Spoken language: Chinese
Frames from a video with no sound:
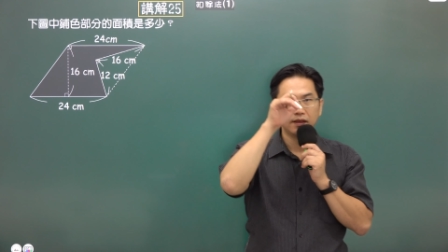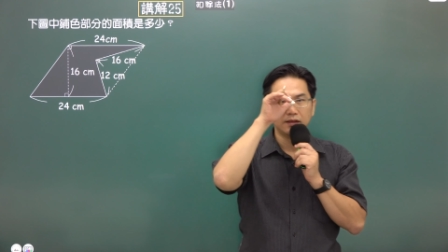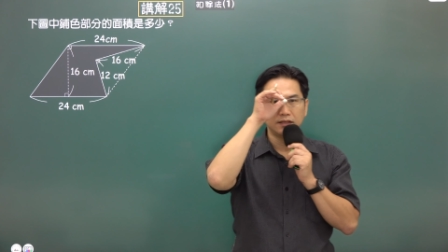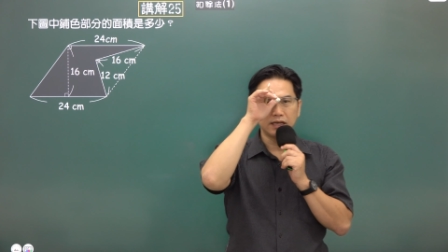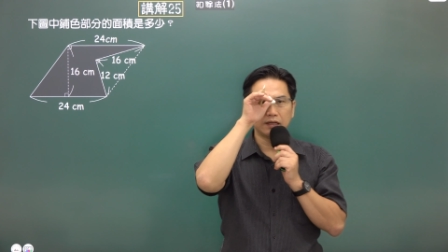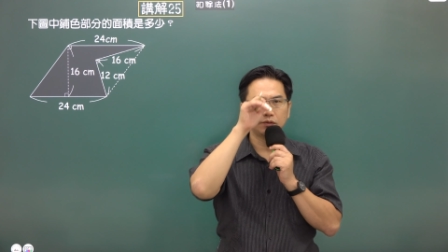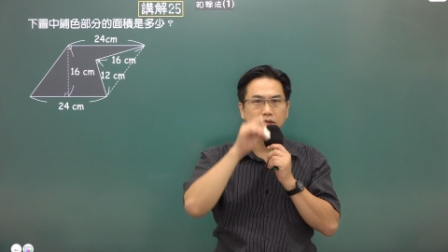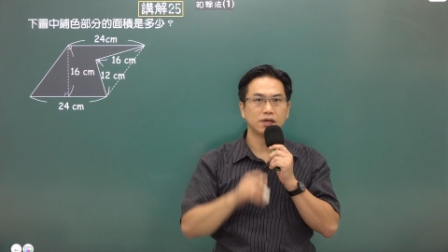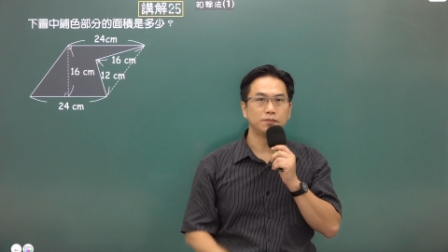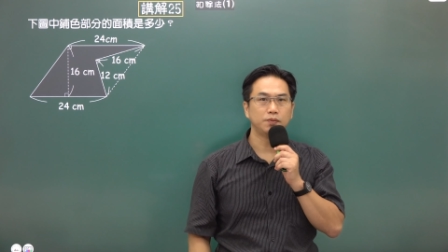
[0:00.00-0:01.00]
下图
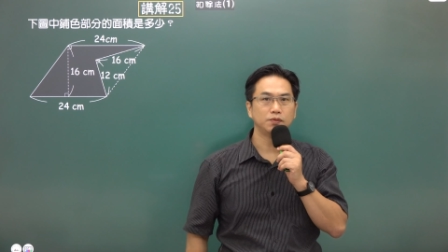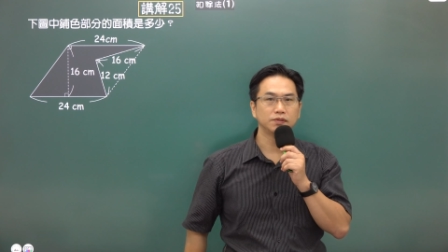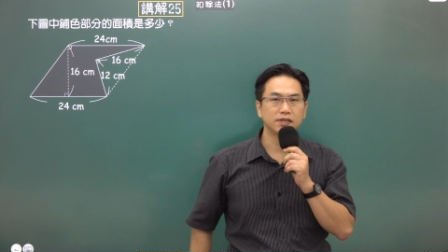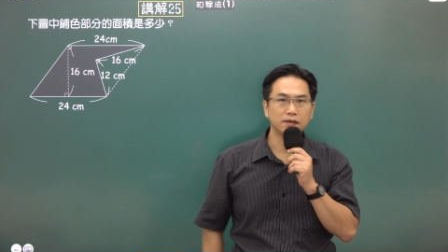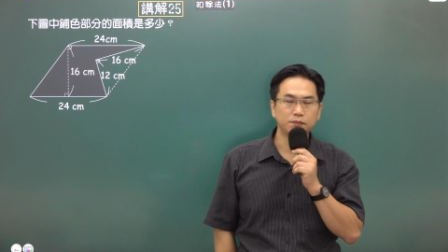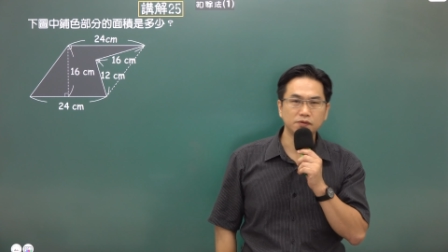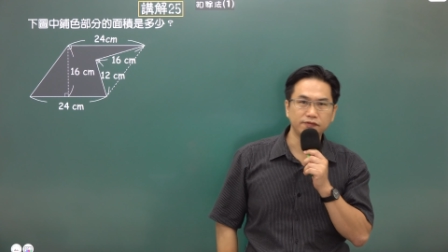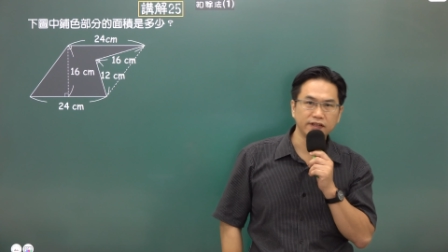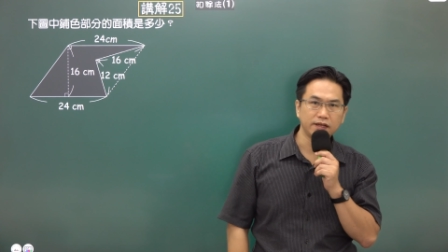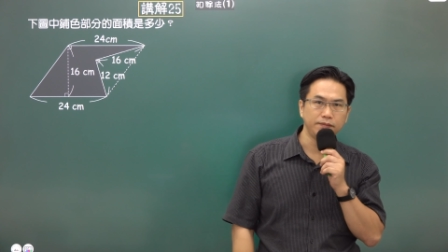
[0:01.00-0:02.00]
中铺设部
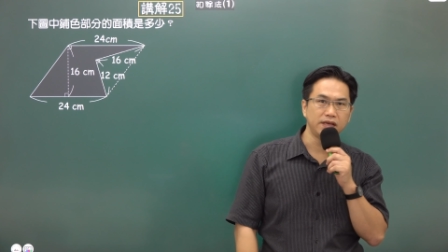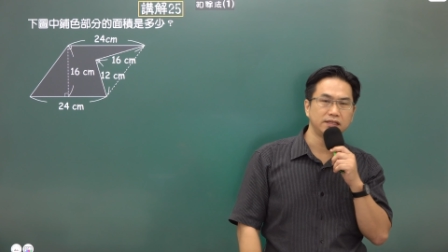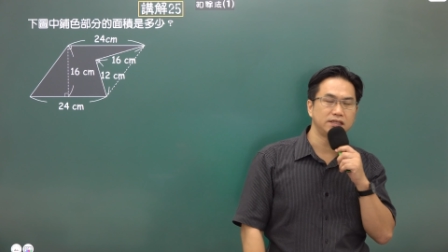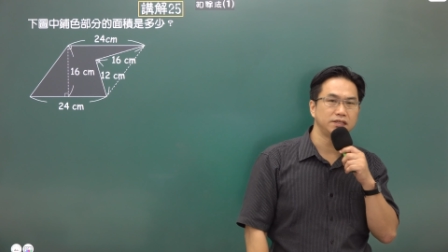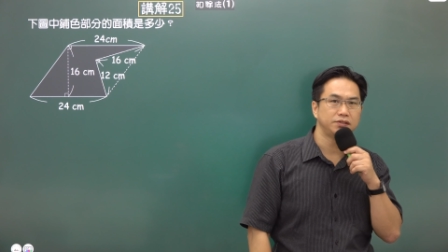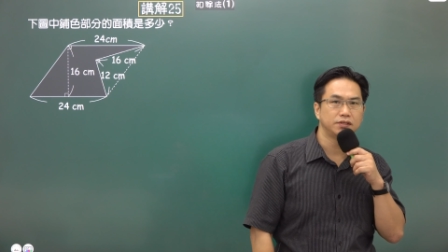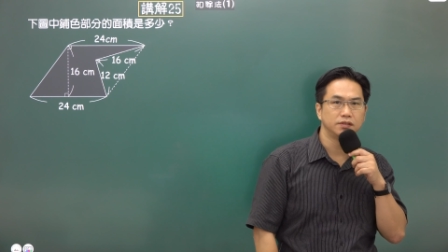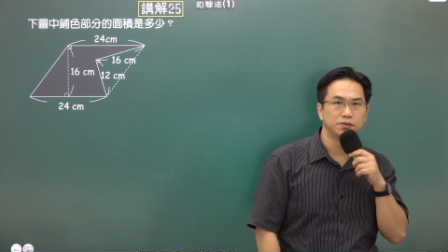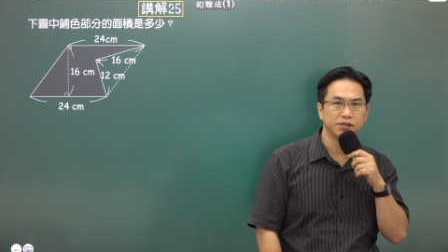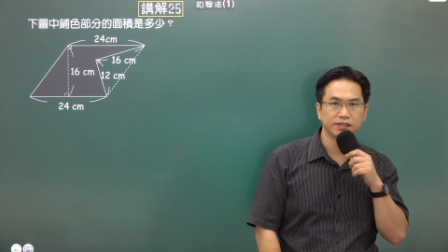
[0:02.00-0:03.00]
分的面积是
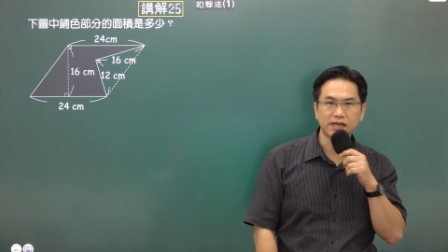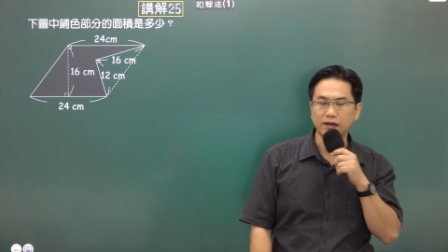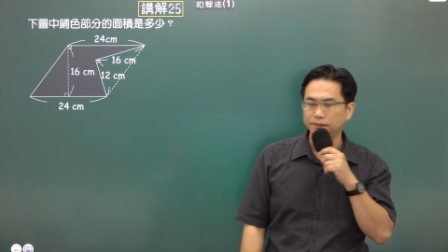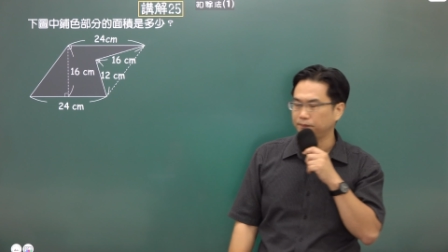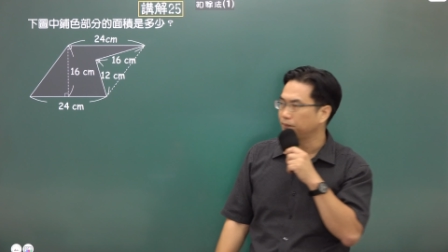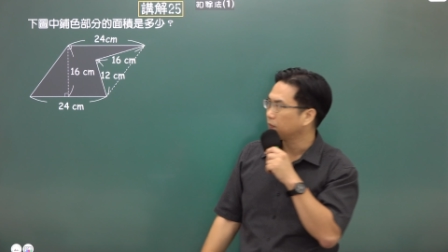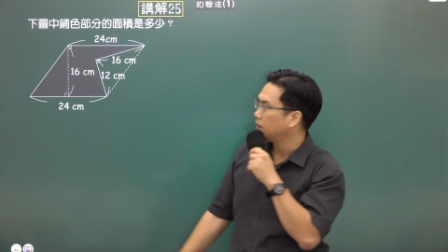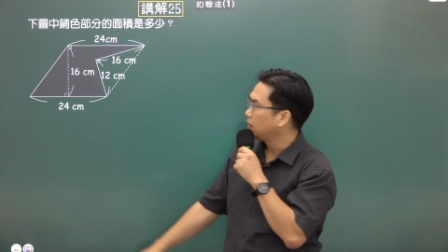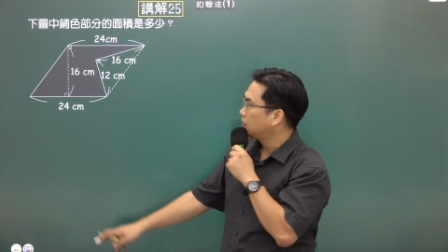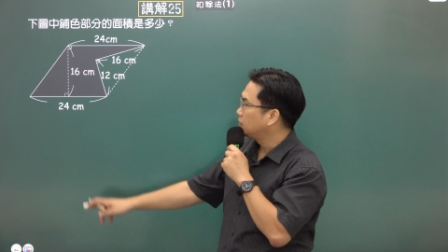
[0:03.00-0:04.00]
多少？
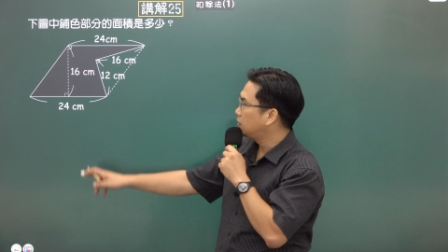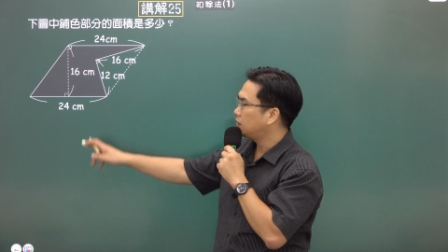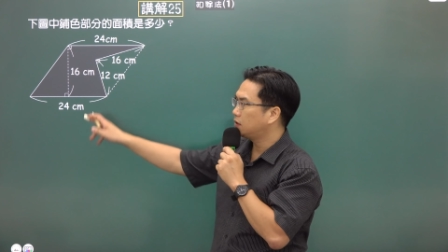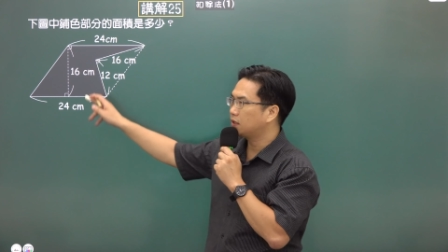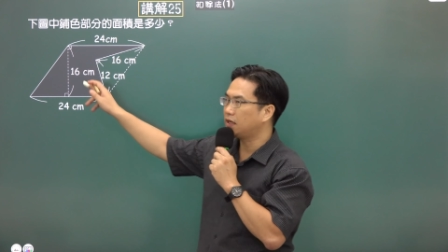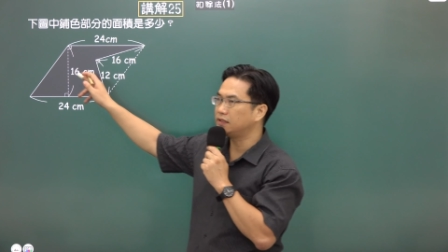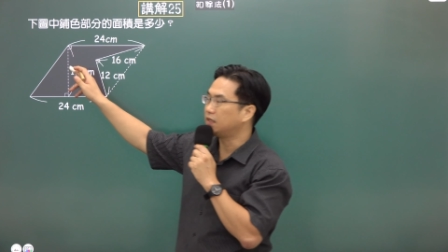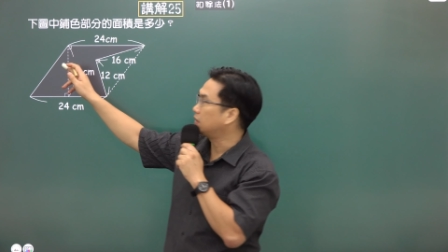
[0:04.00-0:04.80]
这看起来